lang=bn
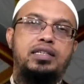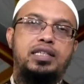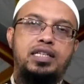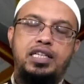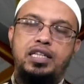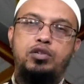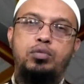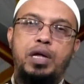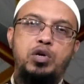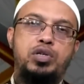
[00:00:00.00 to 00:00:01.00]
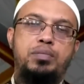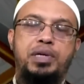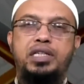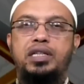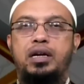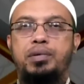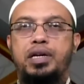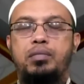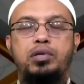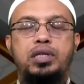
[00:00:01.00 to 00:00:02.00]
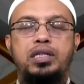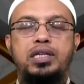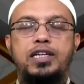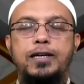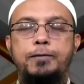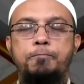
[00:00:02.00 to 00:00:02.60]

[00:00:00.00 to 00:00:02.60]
সেই শীতার্থ মানুষের পাশে দাঁড়াবেন এবং তাদেরকে